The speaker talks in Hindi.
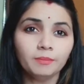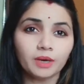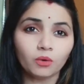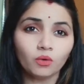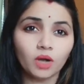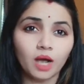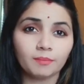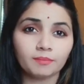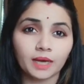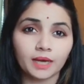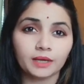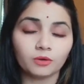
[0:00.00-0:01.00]

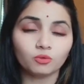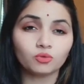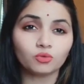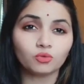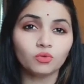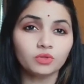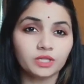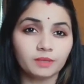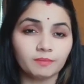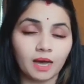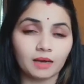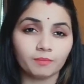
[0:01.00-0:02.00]
मनोकामना है उसको
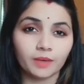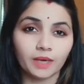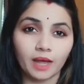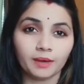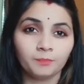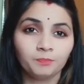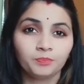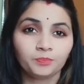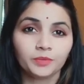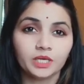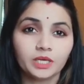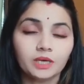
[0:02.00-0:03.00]
दिमाग में लाएं
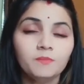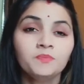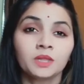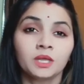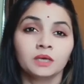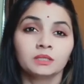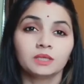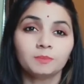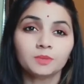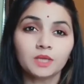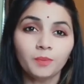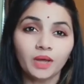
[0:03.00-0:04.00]
ठीक है
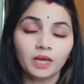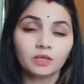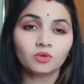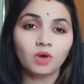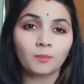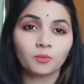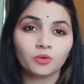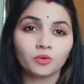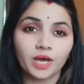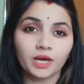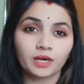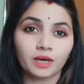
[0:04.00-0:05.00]
सबसे पहले तो आपको
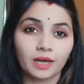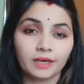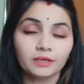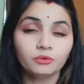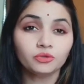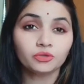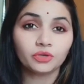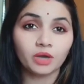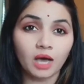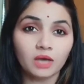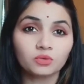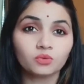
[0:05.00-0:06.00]
क्या करना है उस
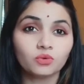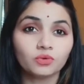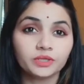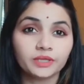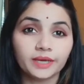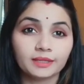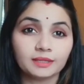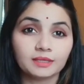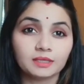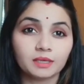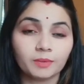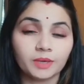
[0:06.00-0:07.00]
ग्लास को देखते
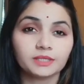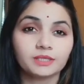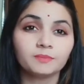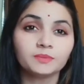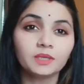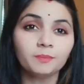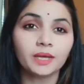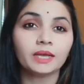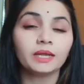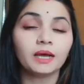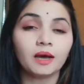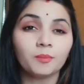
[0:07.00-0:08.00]
समय सबसे
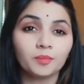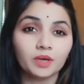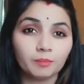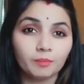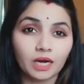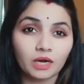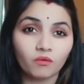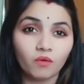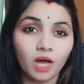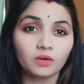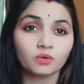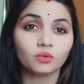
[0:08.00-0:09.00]
पहले अपने
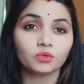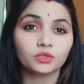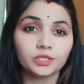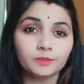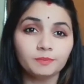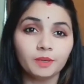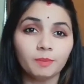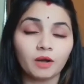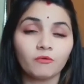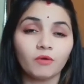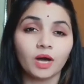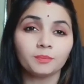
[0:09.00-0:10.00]
भगवान को जिस भी
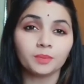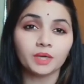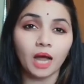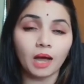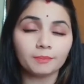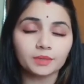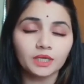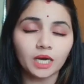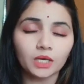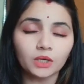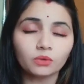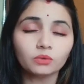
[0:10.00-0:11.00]
भगवान पर आपकी
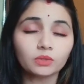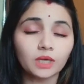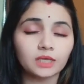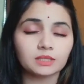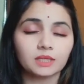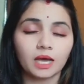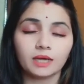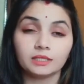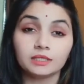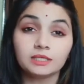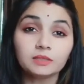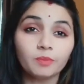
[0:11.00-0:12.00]
अटूट आस्था है
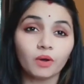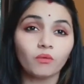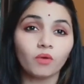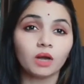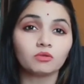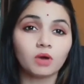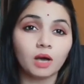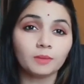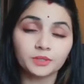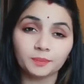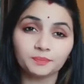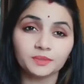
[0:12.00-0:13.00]
जिस भगवान को आप
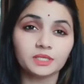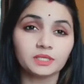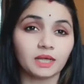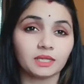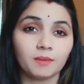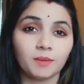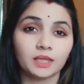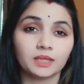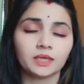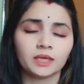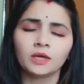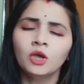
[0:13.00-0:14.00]
सबसे ज़्यादा
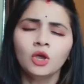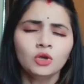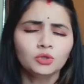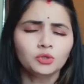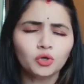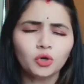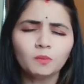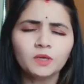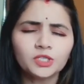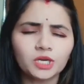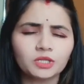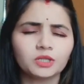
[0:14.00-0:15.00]
मानते हैं जो भी
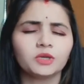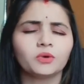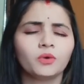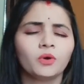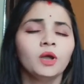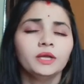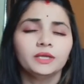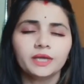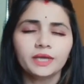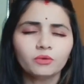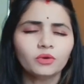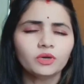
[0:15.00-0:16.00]
शक्ति हो
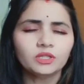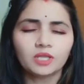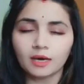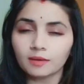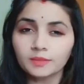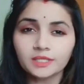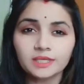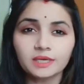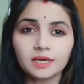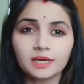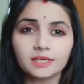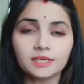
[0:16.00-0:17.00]
ये कोई धर्म से
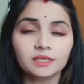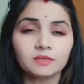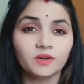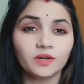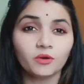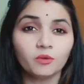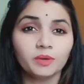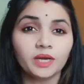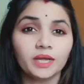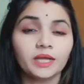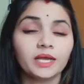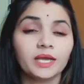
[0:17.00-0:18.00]
रिलेटेड वीडियो भी
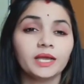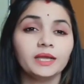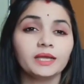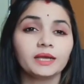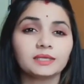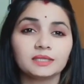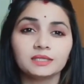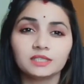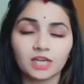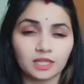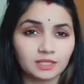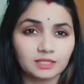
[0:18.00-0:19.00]
नहीं है ये किसी
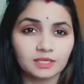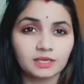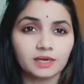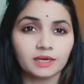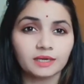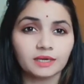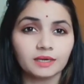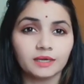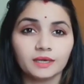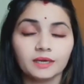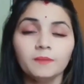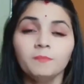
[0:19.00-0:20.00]
जाति से रिलेटेड
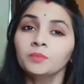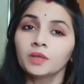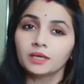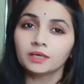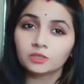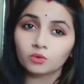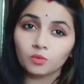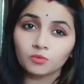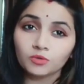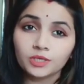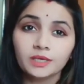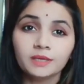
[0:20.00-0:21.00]
नहीं है इसको
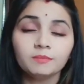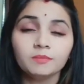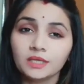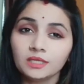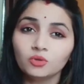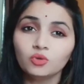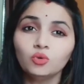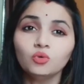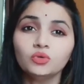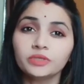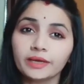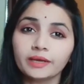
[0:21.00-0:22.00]
मुस्लिम हिंदू
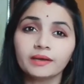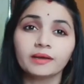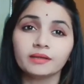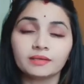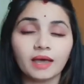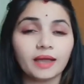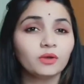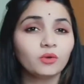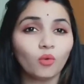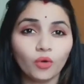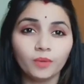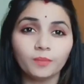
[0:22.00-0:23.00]
सिख ईसाई
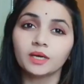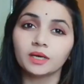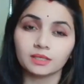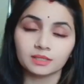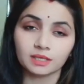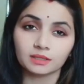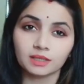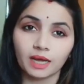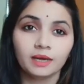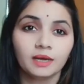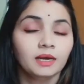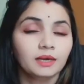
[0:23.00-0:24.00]
कोई भी कर सकता
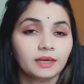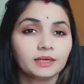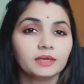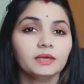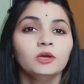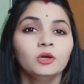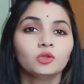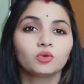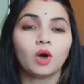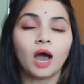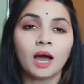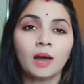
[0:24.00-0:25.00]
है ठीक है तो
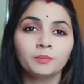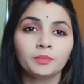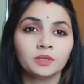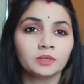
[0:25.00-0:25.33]
आप